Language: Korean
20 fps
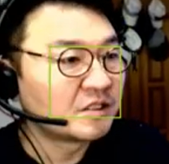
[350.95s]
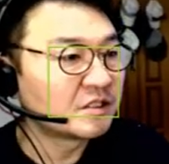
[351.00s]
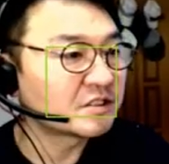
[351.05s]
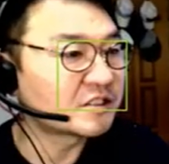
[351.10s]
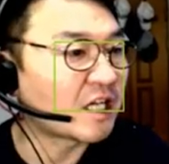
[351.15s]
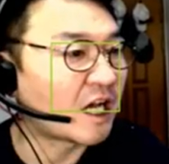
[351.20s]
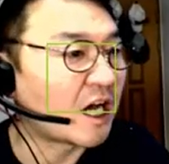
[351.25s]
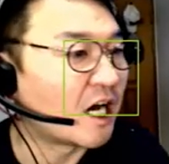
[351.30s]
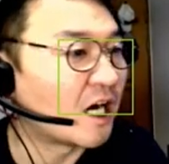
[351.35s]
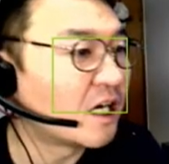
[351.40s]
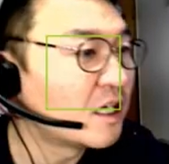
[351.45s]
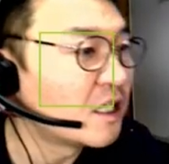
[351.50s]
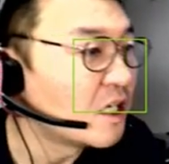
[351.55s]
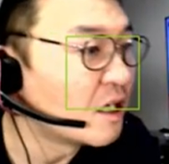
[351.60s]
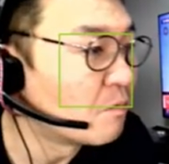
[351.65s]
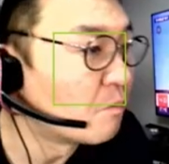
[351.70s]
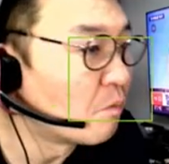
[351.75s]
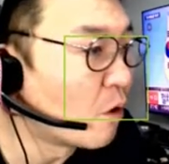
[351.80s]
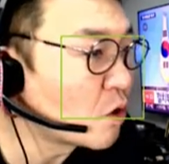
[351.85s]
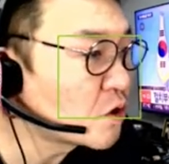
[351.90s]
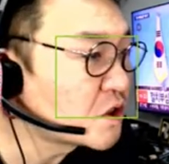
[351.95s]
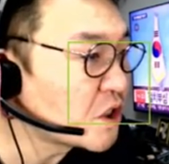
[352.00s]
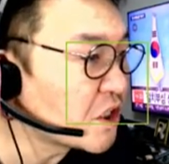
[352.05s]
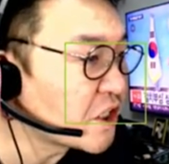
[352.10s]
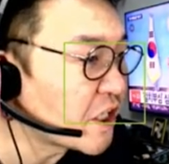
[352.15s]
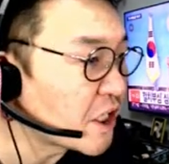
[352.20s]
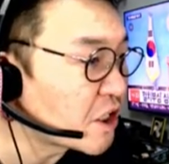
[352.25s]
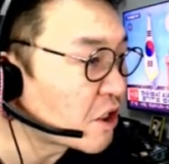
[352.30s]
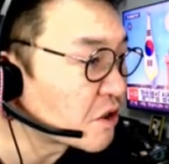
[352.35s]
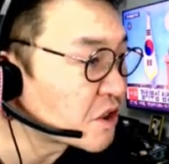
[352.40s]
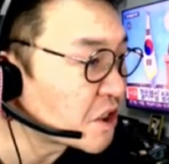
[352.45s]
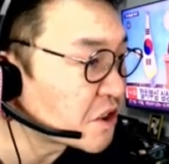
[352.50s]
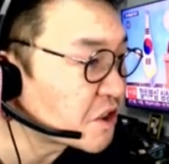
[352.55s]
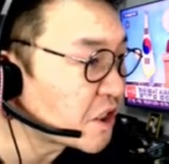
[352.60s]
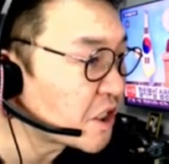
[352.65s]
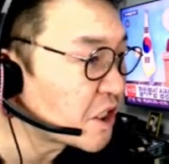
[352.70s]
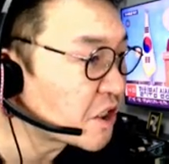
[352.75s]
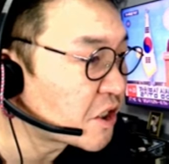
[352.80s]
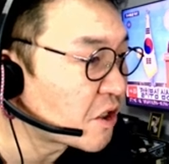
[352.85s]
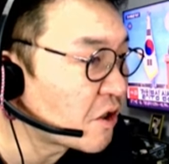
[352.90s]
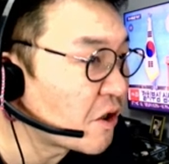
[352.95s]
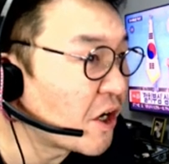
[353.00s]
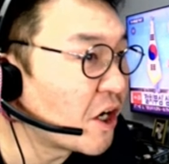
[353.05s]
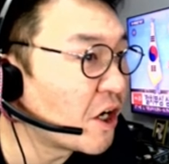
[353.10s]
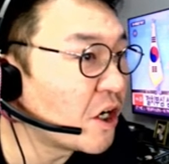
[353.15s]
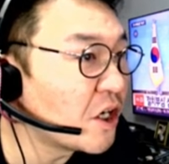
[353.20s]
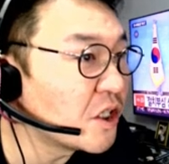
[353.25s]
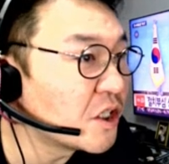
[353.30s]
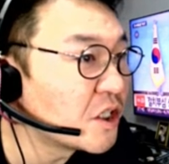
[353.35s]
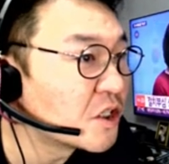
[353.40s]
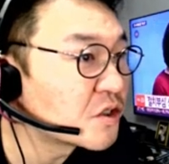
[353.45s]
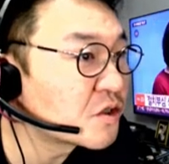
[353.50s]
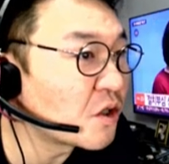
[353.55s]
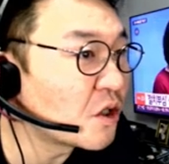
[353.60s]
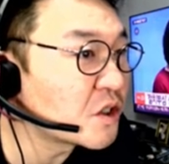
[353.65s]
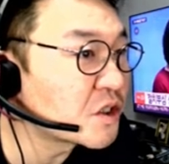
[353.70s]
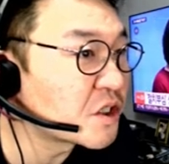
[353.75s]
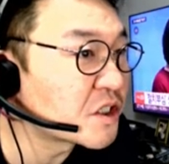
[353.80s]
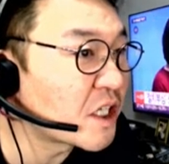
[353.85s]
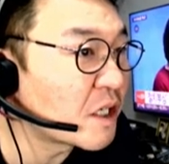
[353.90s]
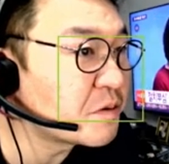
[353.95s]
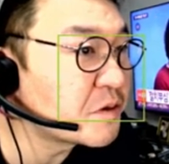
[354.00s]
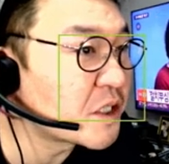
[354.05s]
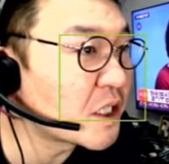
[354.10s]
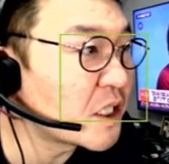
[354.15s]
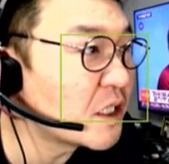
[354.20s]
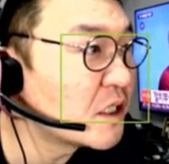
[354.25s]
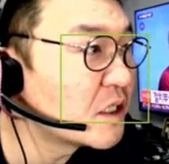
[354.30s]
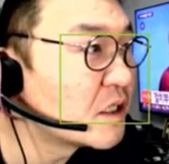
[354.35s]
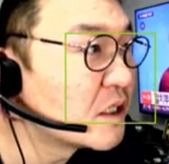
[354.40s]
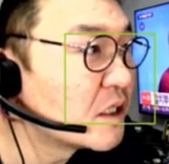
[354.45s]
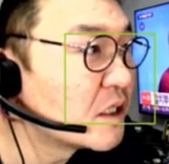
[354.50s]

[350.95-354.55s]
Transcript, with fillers: 자, 목적이 있고 성격이 있고요. 또 저장합시다.